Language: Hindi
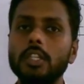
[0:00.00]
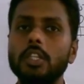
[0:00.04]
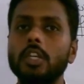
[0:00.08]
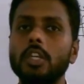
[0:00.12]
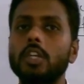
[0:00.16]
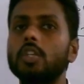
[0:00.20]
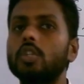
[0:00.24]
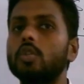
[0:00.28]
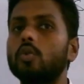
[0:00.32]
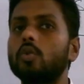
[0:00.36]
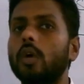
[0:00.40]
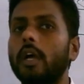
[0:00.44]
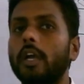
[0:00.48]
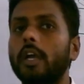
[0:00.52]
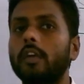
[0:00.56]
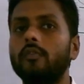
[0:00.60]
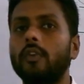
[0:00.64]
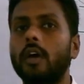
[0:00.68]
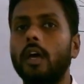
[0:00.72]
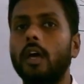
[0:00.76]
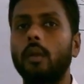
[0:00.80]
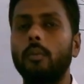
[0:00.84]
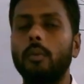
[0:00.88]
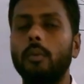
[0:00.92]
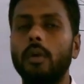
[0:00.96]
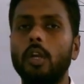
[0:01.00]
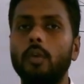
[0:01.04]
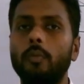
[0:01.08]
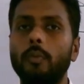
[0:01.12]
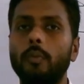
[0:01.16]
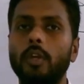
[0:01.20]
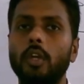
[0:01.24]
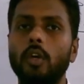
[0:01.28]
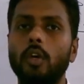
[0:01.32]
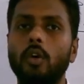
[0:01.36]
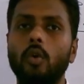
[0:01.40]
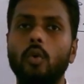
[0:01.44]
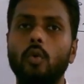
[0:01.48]
चेंज हुआ इन्वायरमेंट
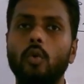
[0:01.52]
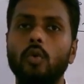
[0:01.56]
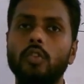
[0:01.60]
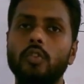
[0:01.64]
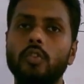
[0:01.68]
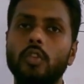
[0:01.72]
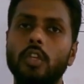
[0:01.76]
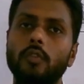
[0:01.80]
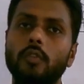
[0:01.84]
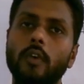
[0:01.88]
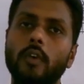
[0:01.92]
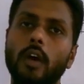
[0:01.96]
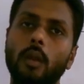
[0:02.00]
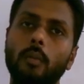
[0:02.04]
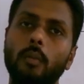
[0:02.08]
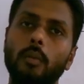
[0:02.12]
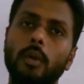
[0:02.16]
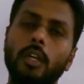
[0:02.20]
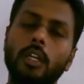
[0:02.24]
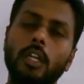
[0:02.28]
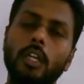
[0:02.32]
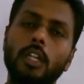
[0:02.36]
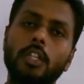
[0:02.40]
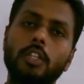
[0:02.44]
में और उस इन्वायरमेंटल